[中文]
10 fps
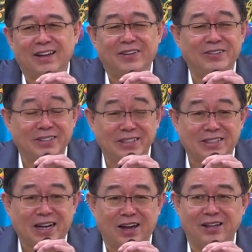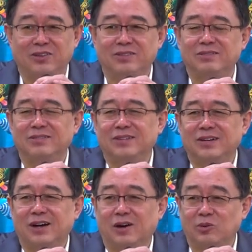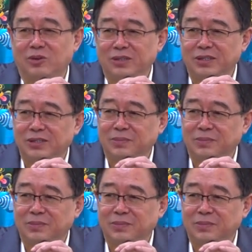我这一查，哎呦，好多人